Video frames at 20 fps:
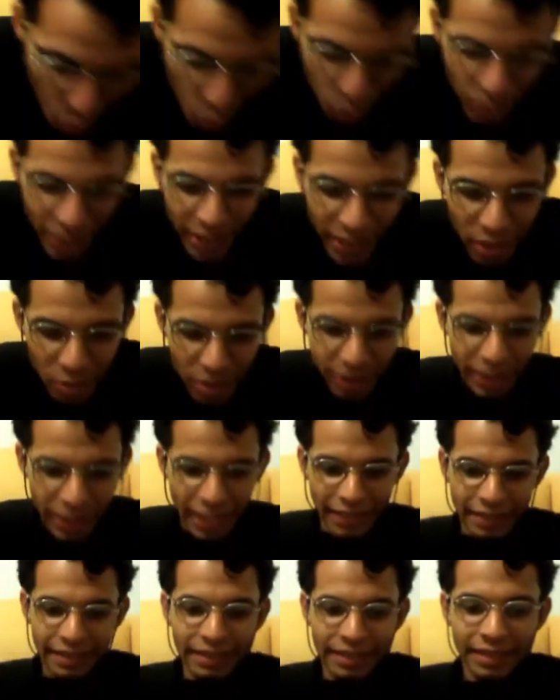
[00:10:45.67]
o que, que
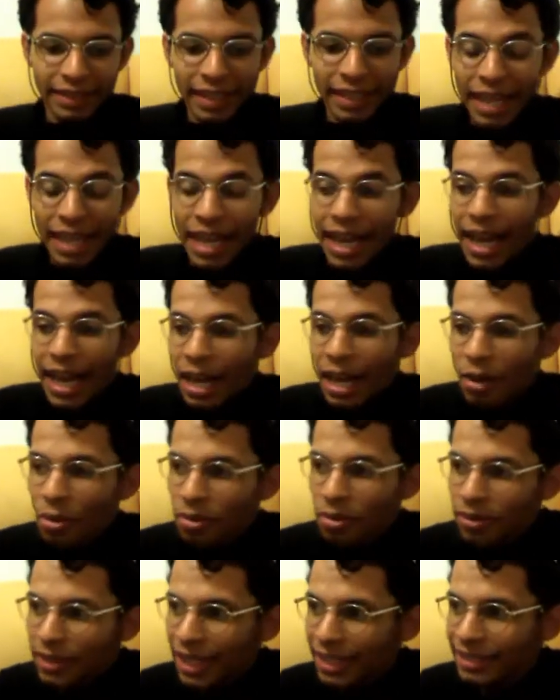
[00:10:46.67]
acontece?
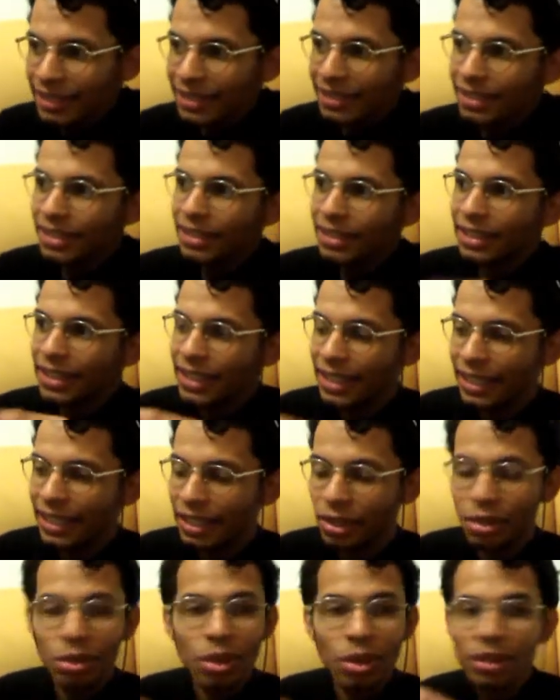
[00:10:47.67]
Acontece
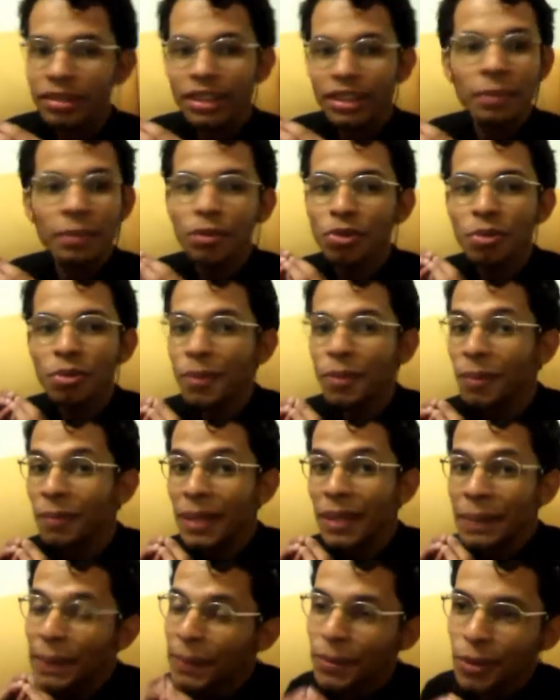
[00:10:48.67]
que nós temos um
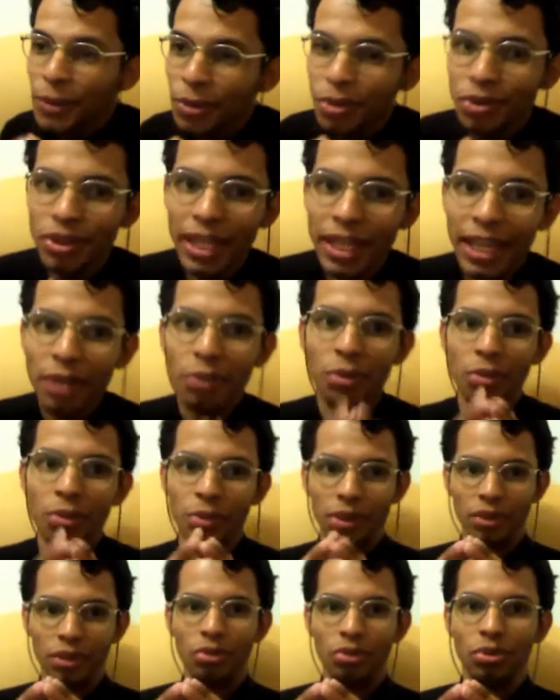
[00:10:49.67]
problema muito sério
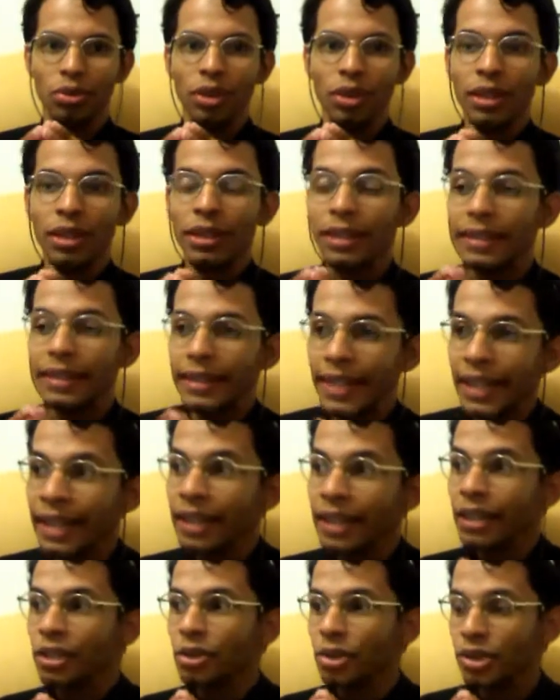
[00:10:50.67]
com isso.
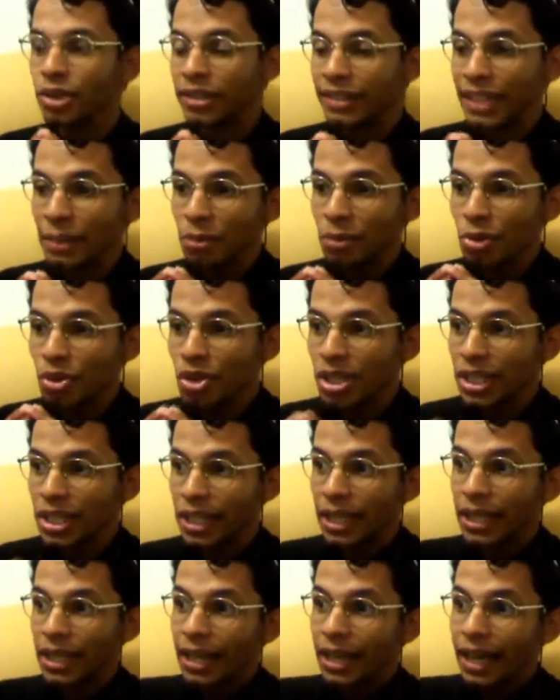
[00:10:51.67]
Né? Nós temos
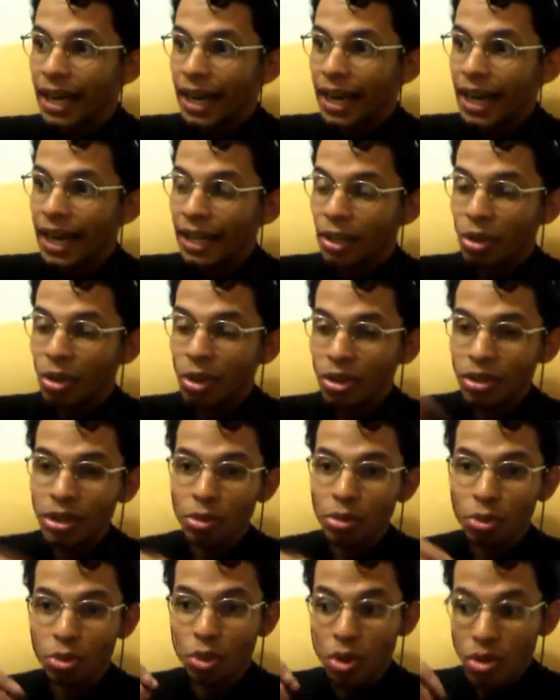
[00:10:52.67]
que a
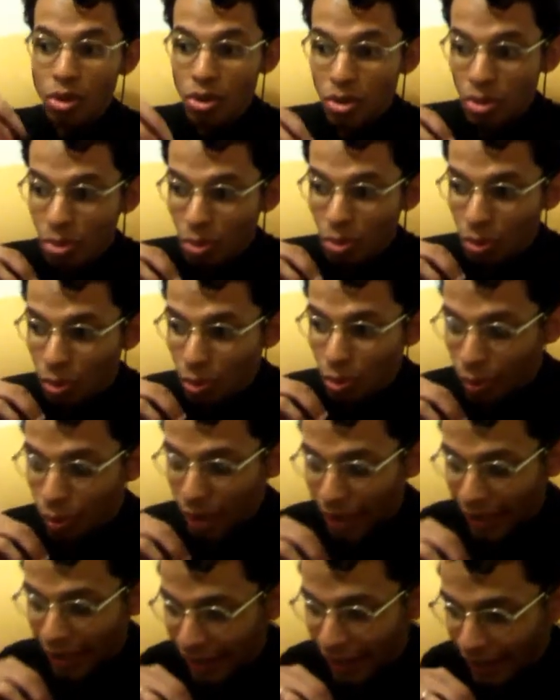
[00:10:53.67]
nossa, o nosso
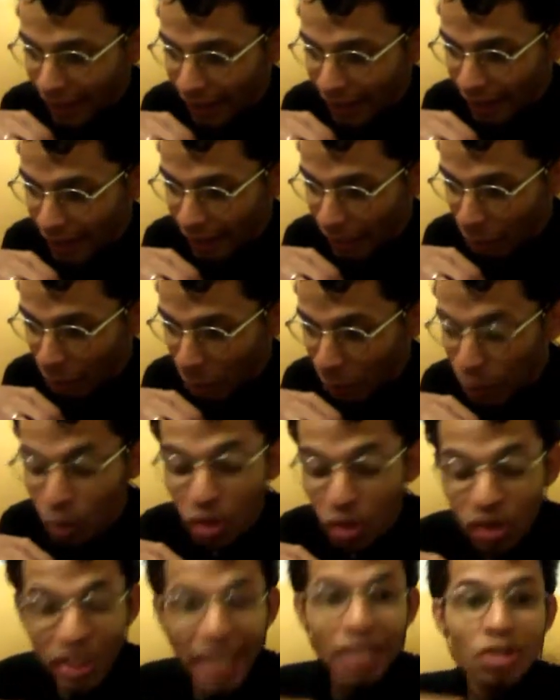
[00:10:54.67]
é, é, é o
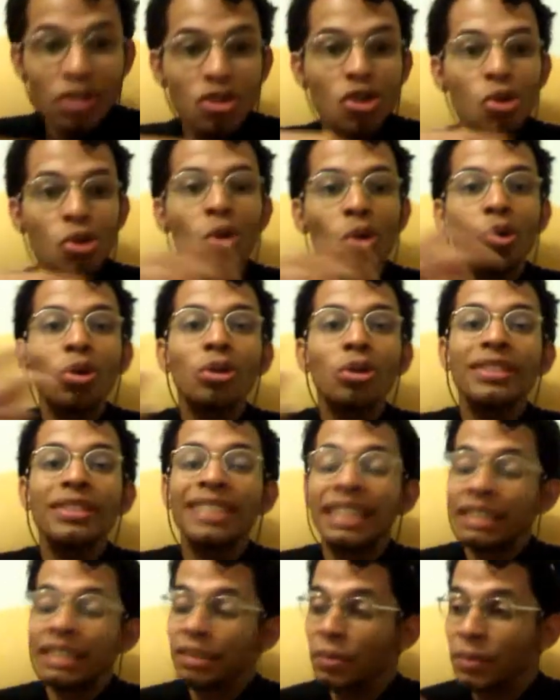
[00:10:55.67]
processo de
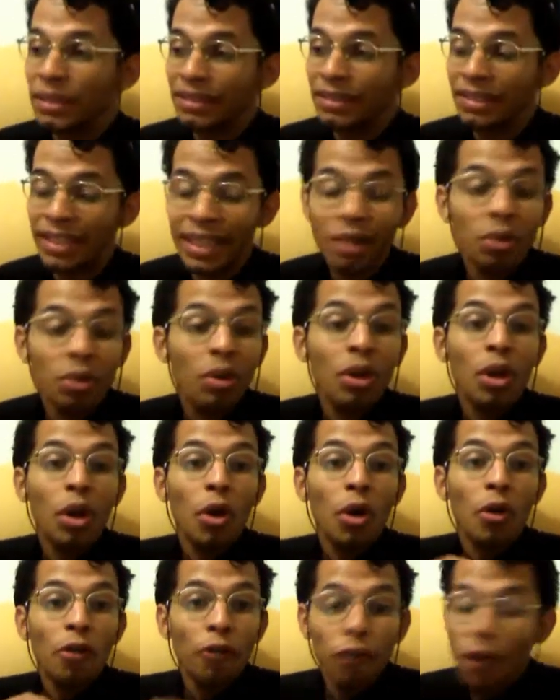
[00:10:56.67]
colonização brasileiro
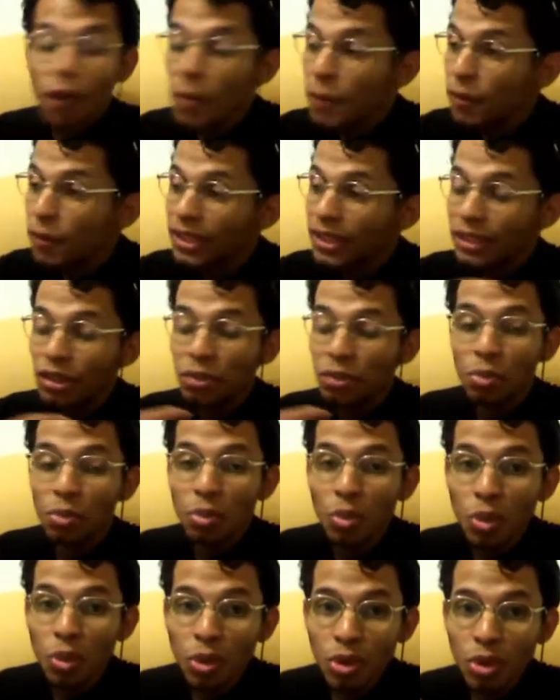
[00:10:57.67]
foi um processo
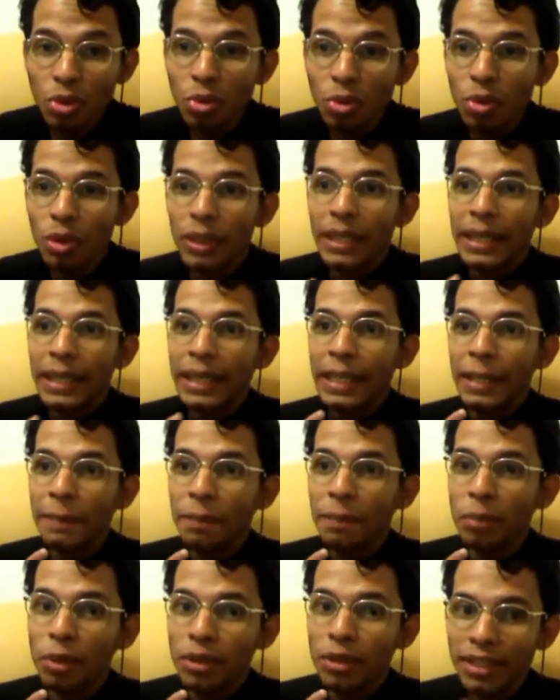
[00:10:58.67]
muito
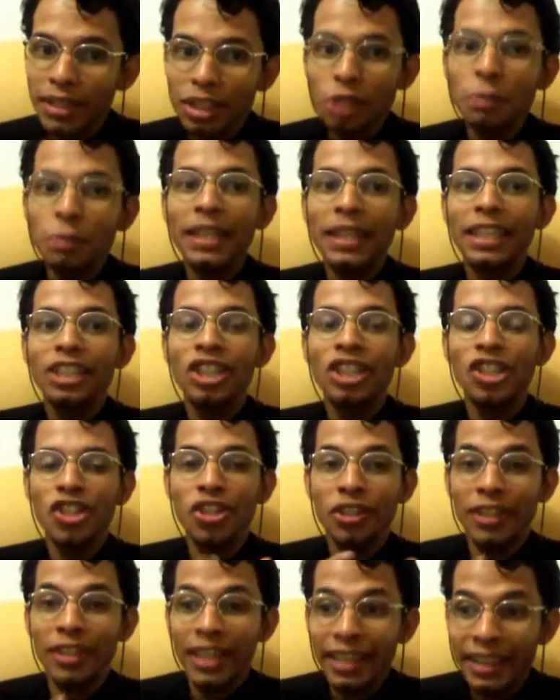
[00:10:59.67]
importante para que a
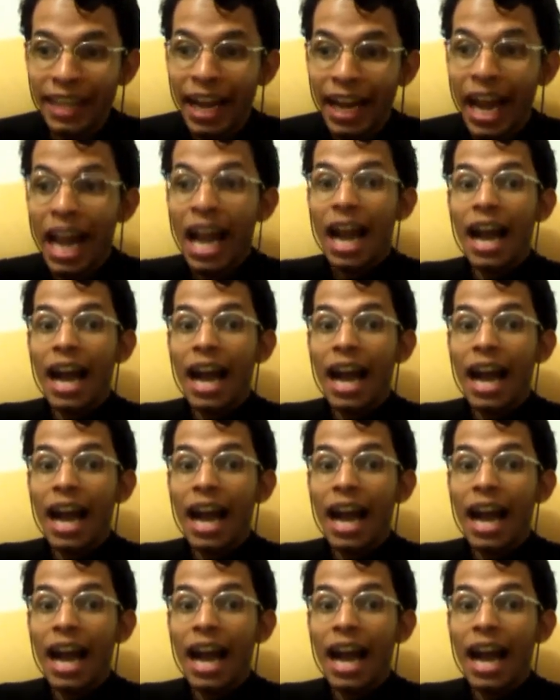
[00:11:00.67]
gente entenda